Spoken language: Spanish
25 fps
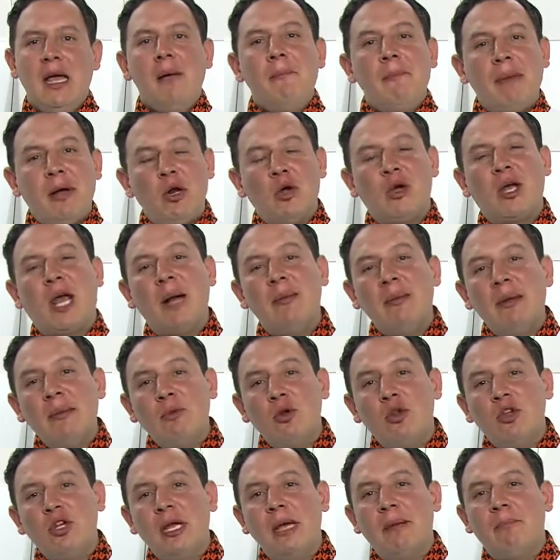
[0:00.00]
pero que al mismo
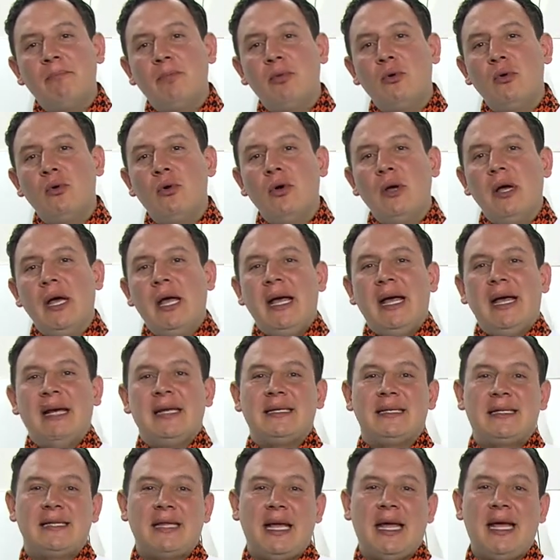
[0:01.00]
tiempo
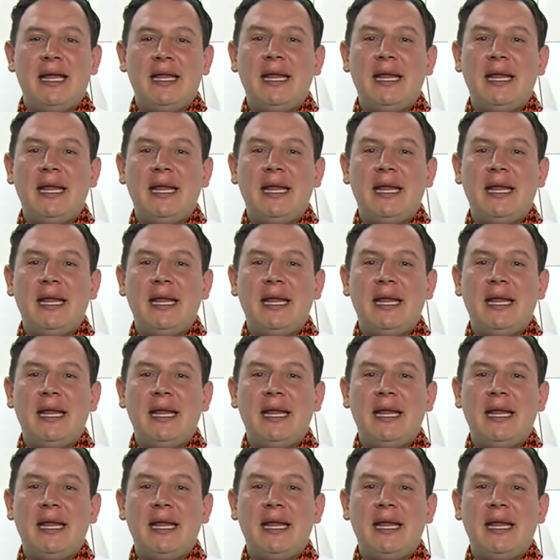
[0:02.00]
esté